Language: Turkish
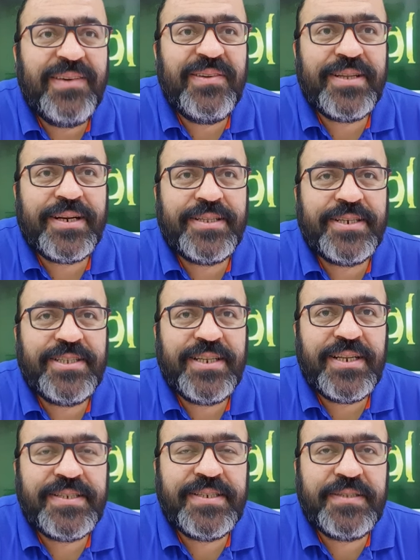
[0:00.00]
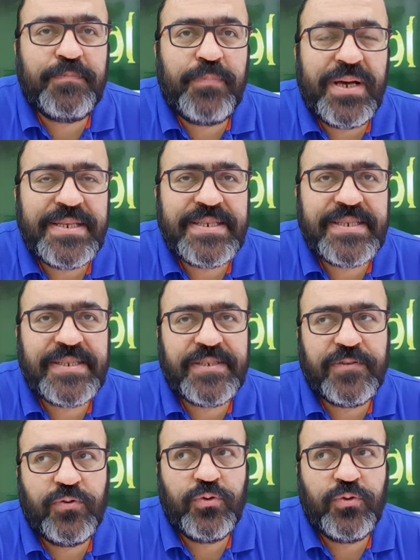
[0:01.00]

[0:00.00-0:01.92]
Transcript: Evet arkadaşlar asit baz